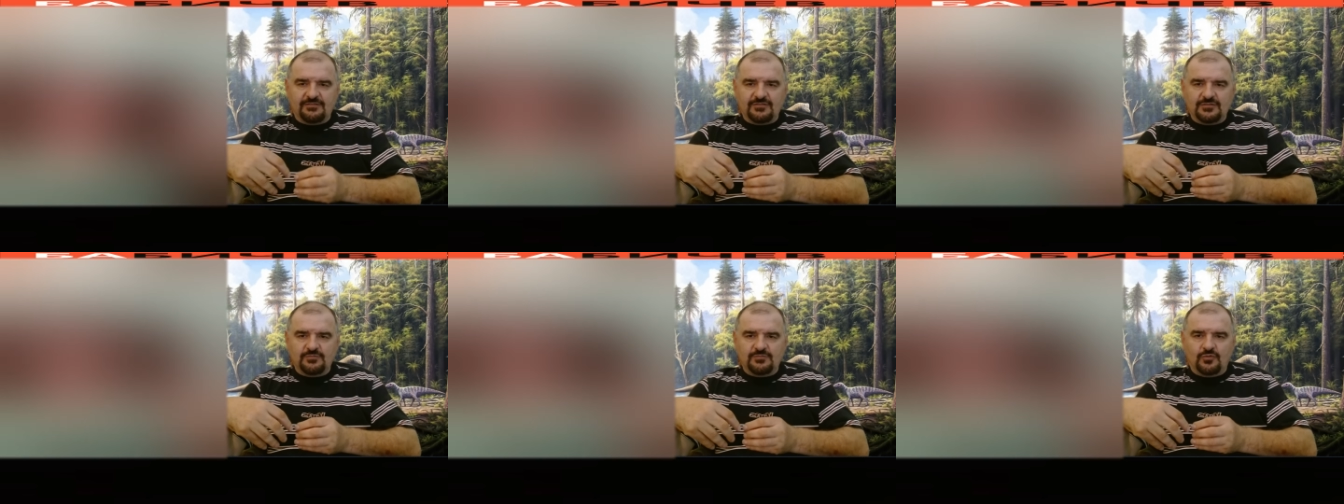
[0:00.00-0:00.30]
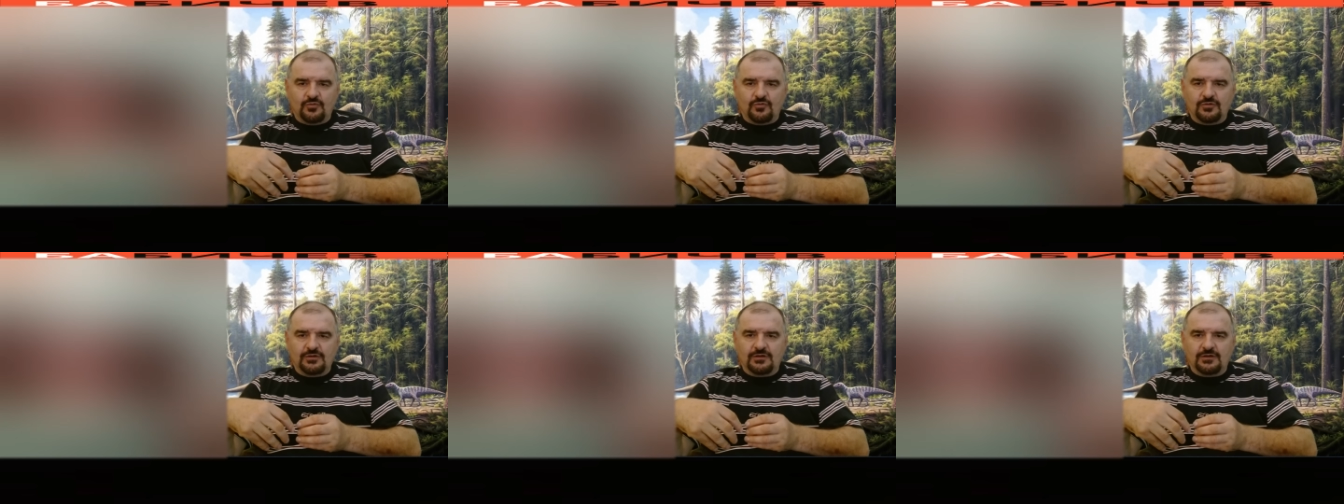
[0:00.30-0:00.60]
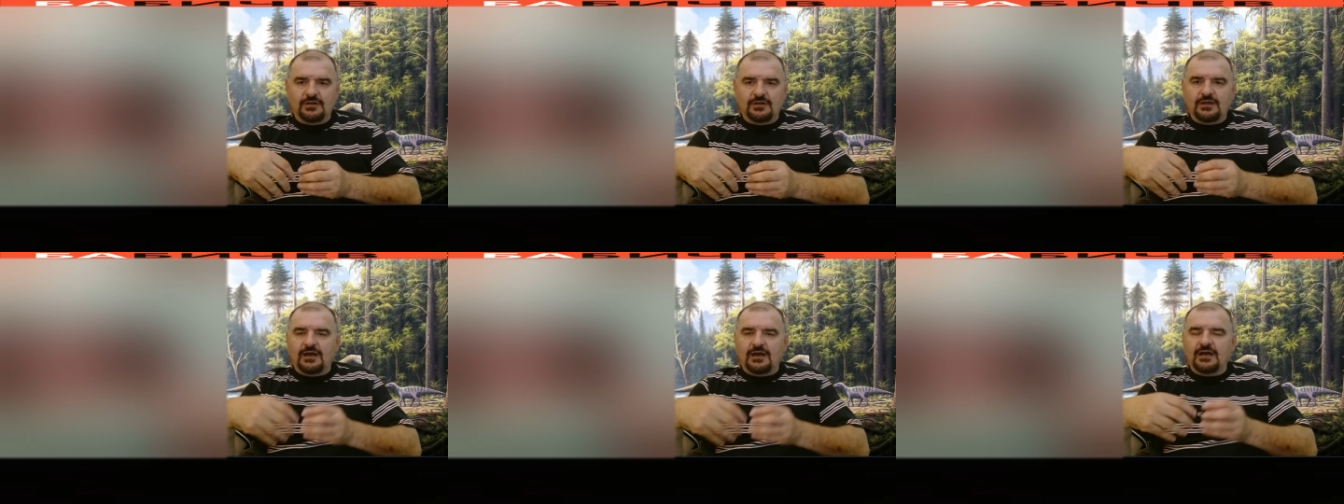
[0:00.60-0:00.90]
начала,
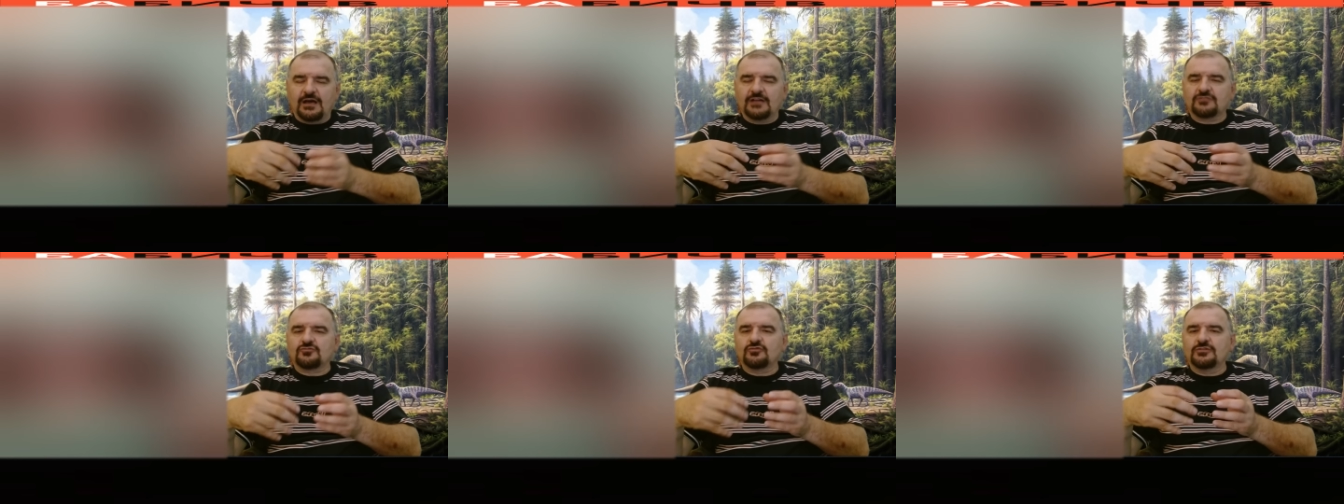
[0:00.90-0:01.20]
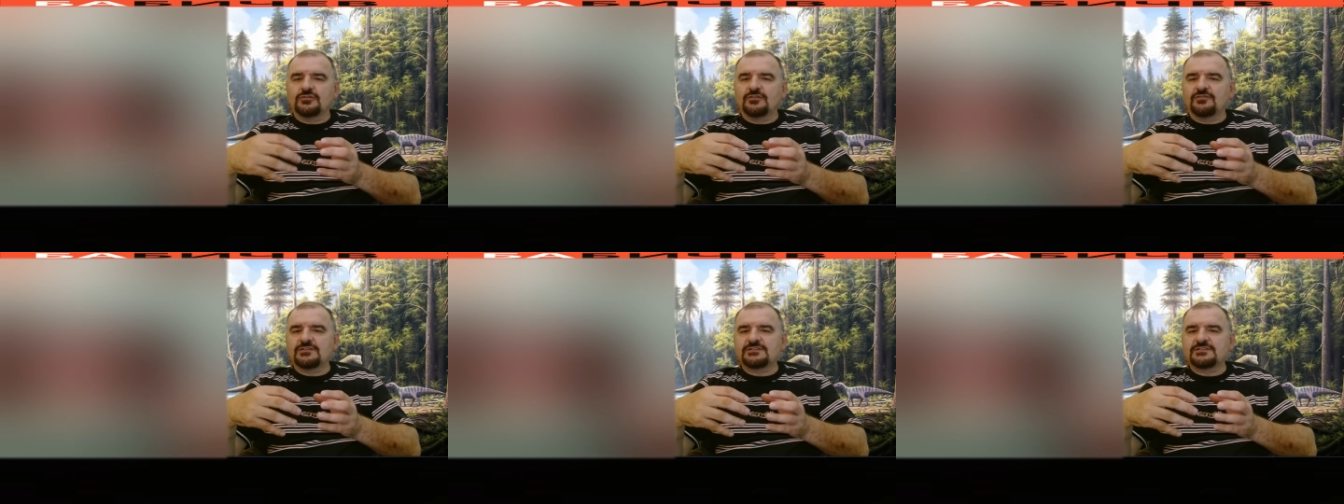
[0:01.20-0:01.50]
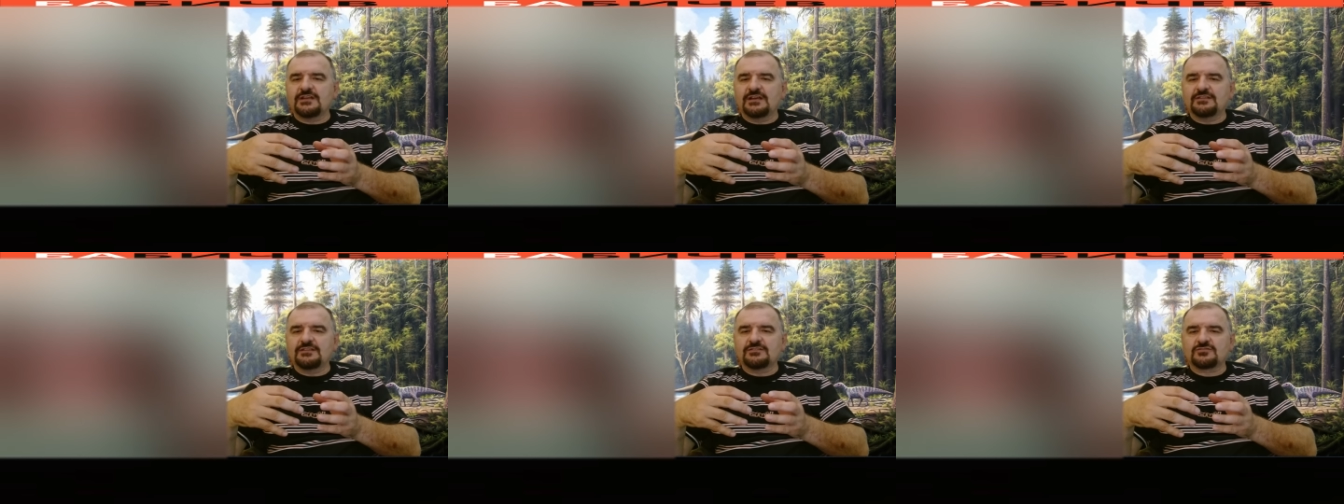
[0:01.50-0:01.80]
Бога. Откуда вы
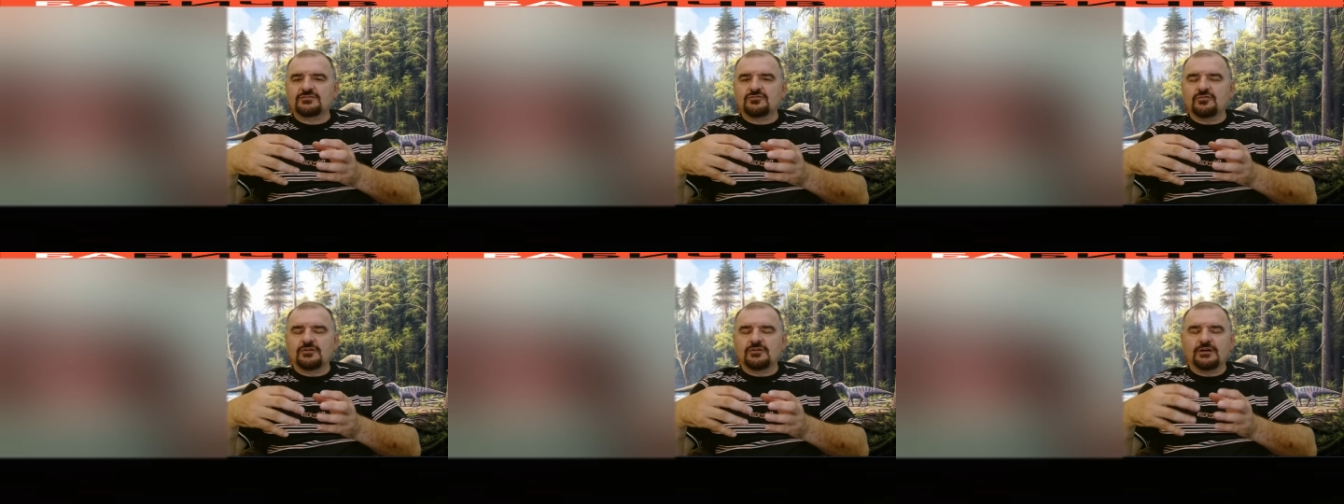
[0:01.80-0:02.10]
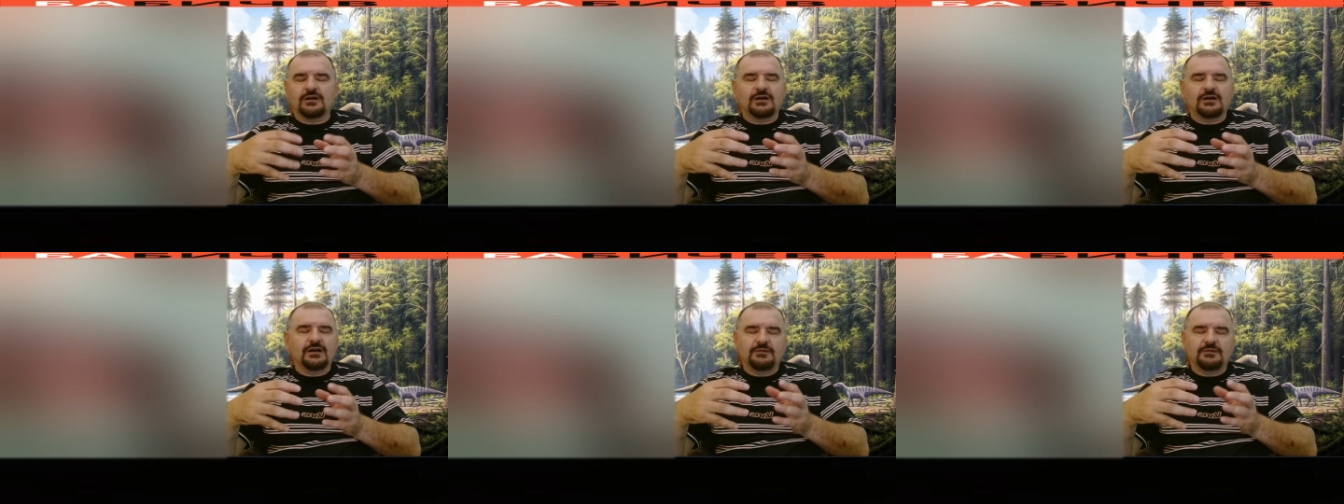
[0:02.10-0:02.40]
знаете, сколько...